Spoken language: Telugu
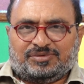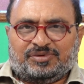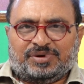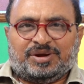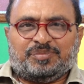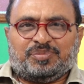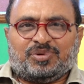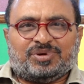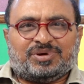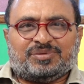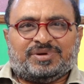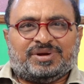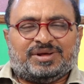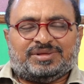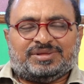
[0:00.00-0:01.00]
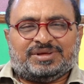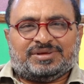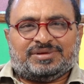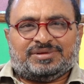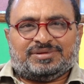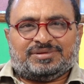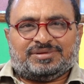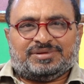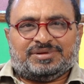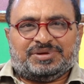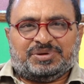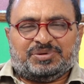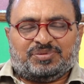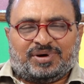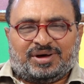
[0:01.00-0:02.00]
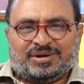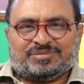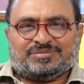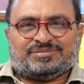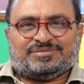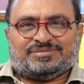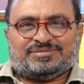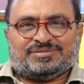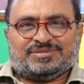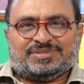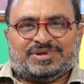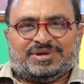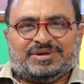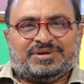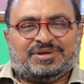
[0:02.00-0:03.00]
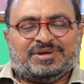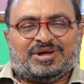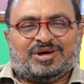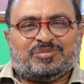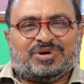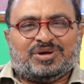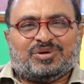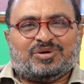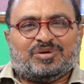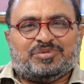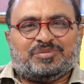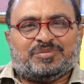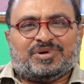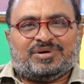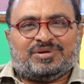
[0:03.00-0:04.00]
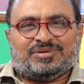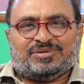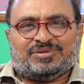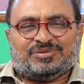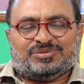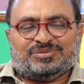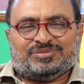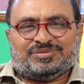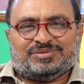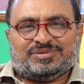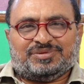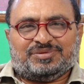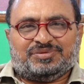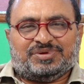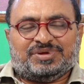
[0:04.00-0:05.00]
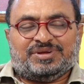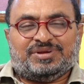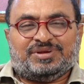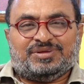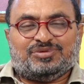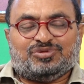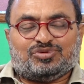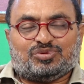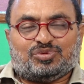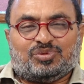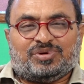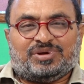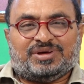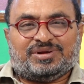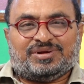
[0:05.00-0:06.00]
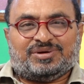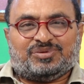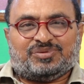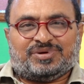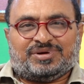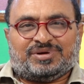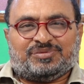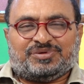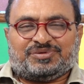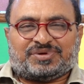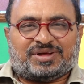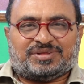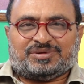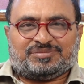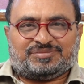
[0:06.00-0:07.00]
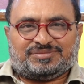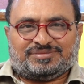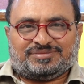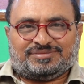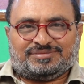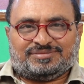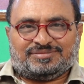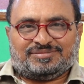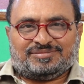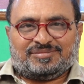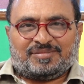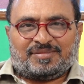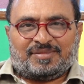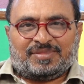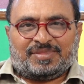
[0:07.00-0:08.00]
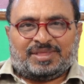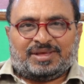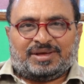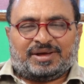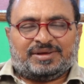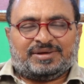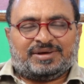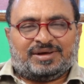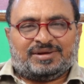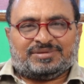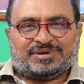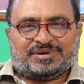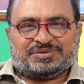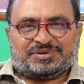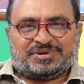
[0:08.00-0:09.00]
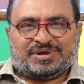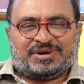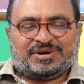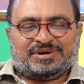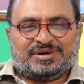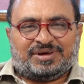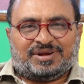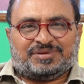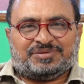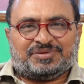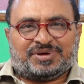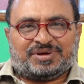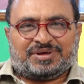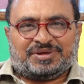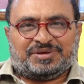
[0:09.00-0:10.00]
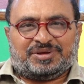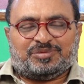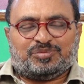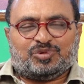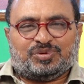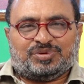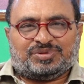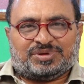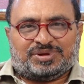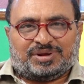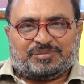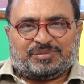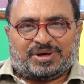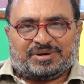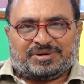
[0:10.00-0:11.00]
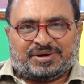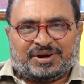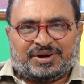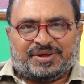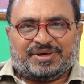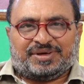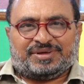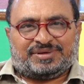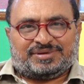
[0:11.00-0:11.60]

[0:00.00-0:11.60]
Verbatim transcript: వెళ్ళిపోవటం అనేది ఈ వారం ఎన్టీ రామారావు అభిమానులు జీర్ణించుకోలేనటువంటి విషాదం కైకాల సత్యనారాయణ గారి అంత్యక్రియలు ముగిసిన మర్నాడే